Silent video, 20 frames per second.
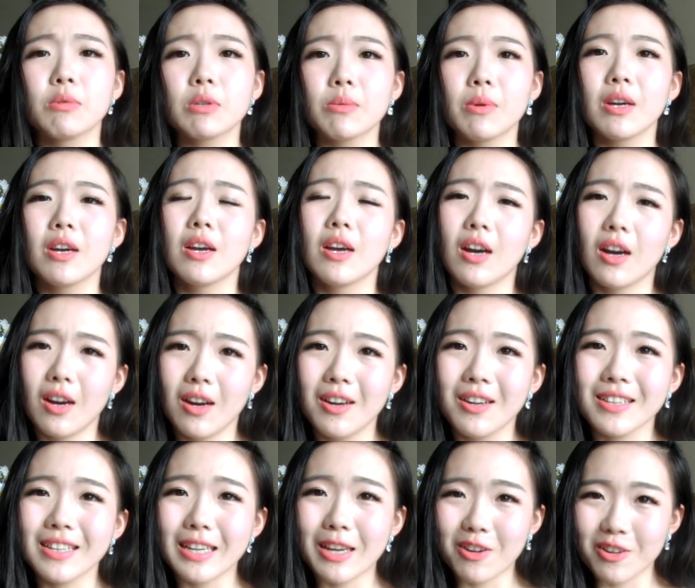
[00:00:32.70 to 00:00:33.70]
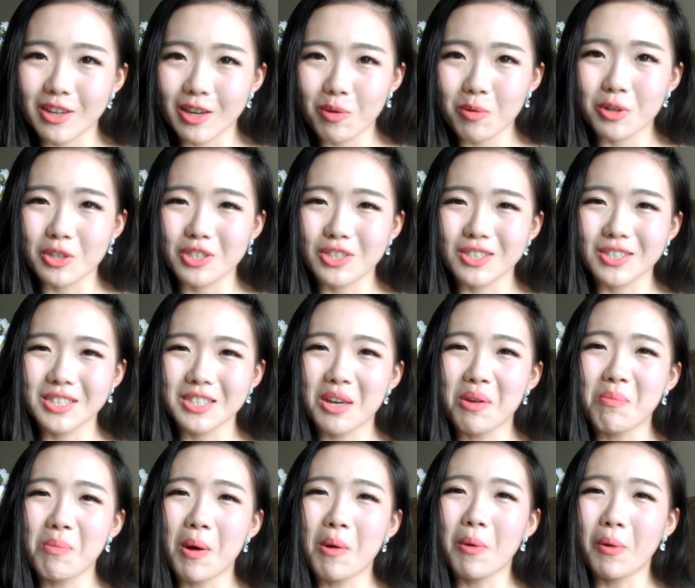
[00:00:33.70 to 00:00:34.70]
么什么啊？大家要给我时间
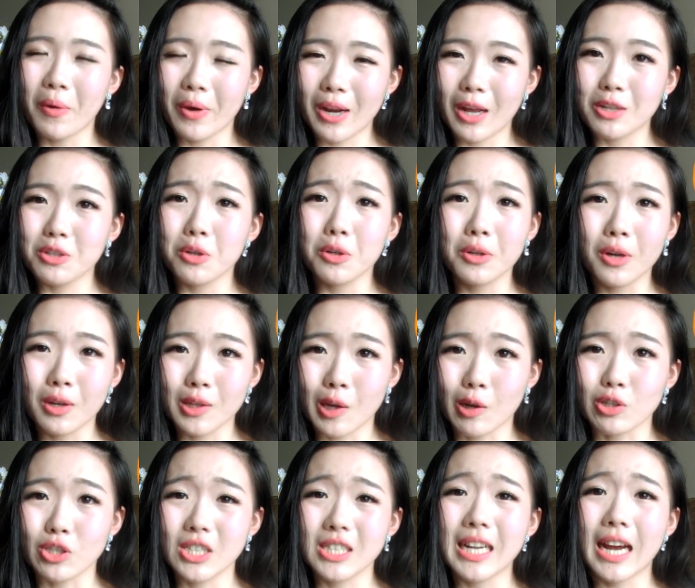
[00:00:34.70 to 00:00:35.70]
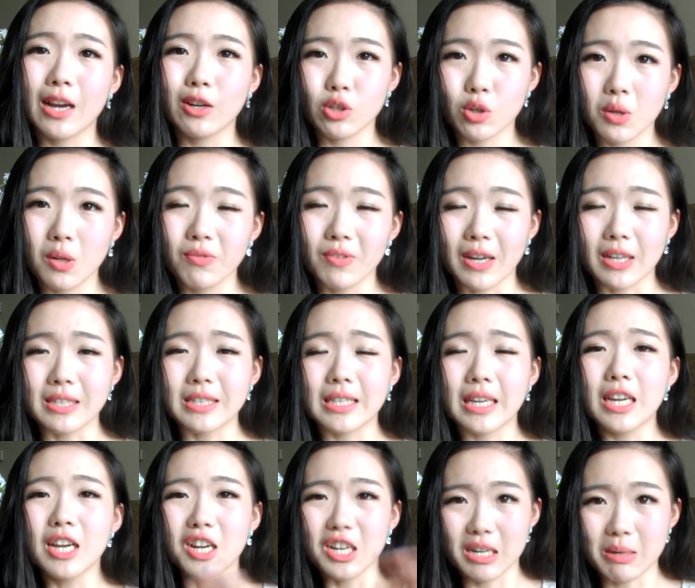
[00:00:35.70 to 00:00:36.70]
吗？我回来之后又要倒时差，还收了房
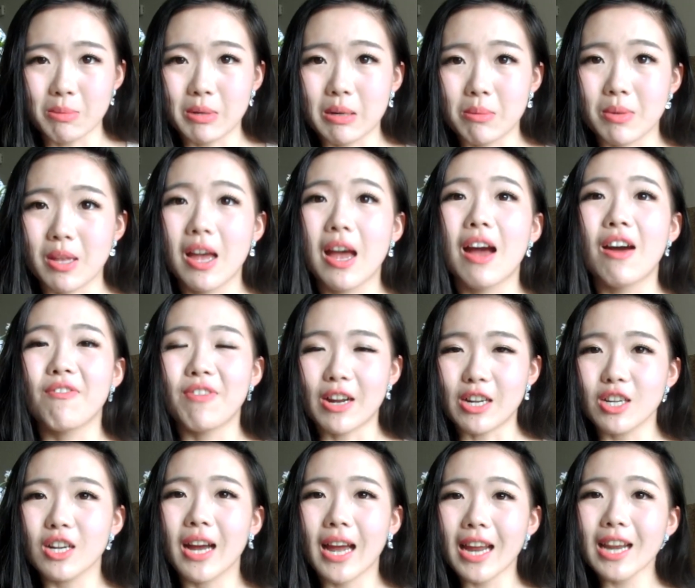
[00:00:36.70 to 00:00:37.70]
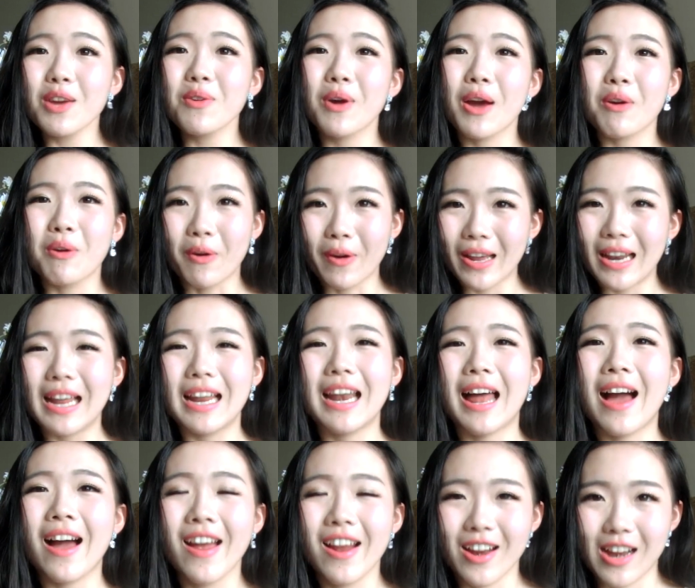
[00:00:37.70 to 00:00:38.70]
间，什么什么的。反正 anyway 我回来
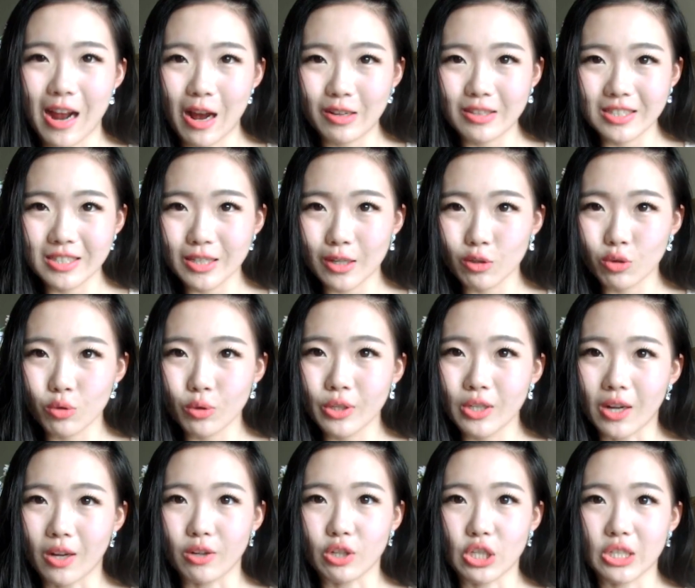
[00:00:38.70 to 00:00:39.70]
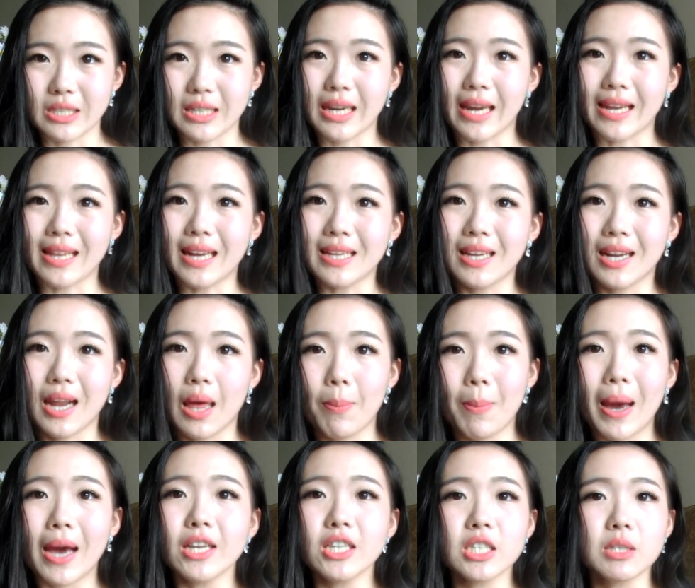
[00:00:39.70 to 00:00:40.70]
啦。然后今天终于找到时间给大家来
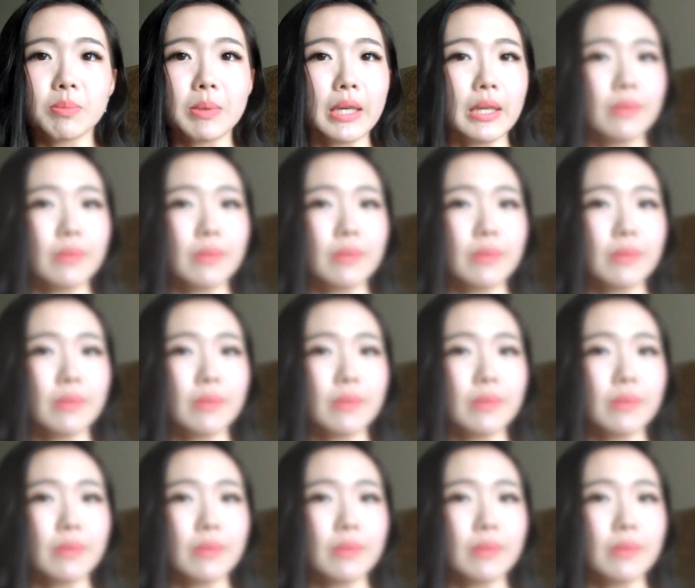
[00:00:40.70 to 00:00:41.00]
拍视频